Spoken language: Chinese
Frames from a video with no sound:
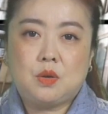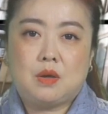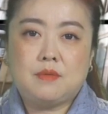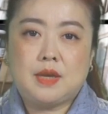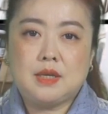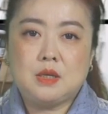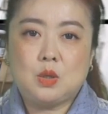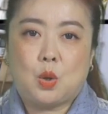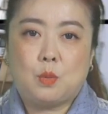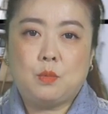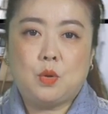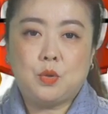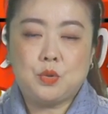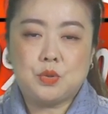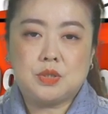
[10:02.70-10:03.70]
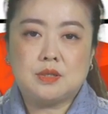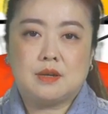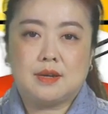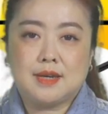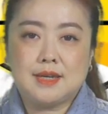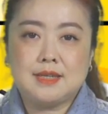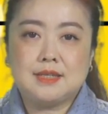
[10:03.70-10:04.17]
卫衣有墨绿色、
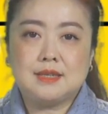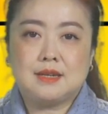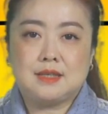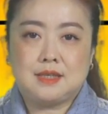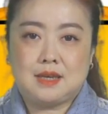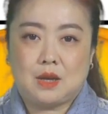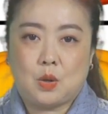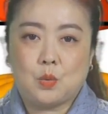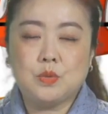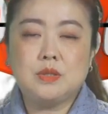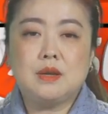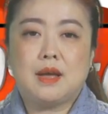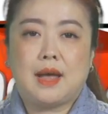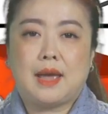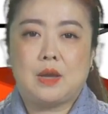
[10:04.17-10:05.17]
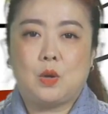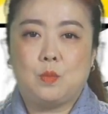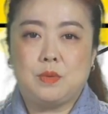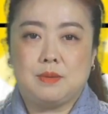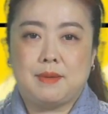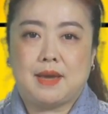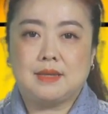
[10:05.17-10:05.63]
黑色、浅红色，还有
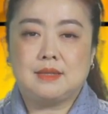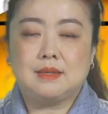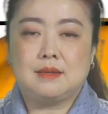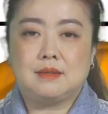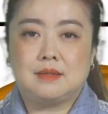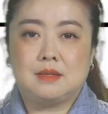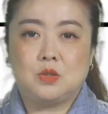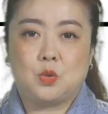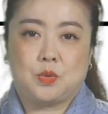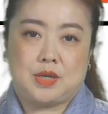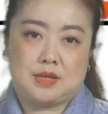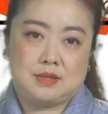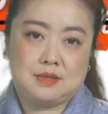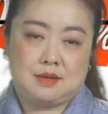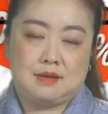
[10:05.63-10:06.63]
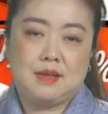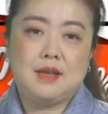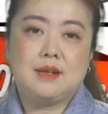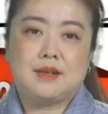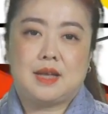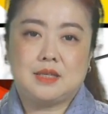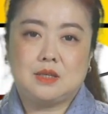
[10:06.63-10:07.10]
米白色四种颜色。
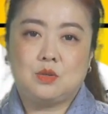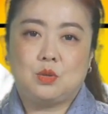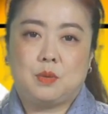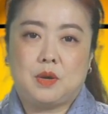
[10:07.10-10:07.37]
感兴趣的朋友